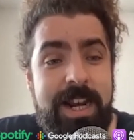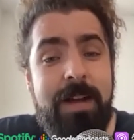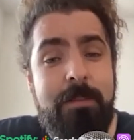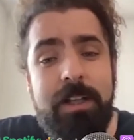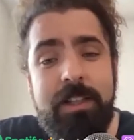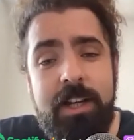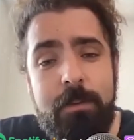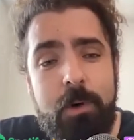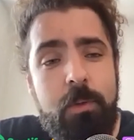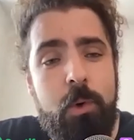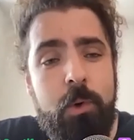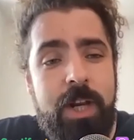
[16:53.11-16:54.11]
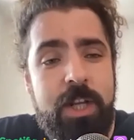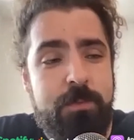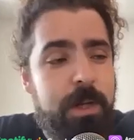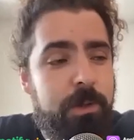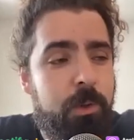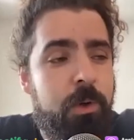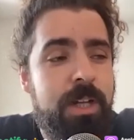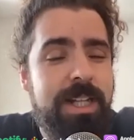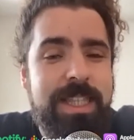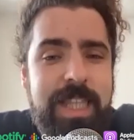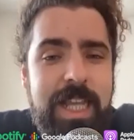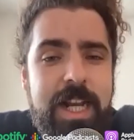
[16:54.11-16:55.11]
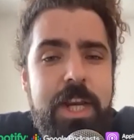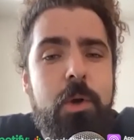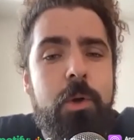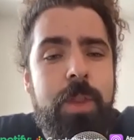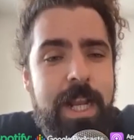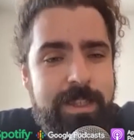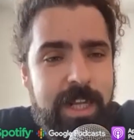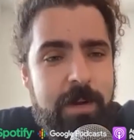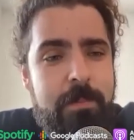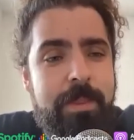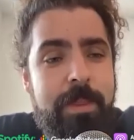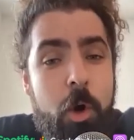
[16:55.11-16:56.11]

La capa que tiene que ver como con el aspecto técnico de la trama,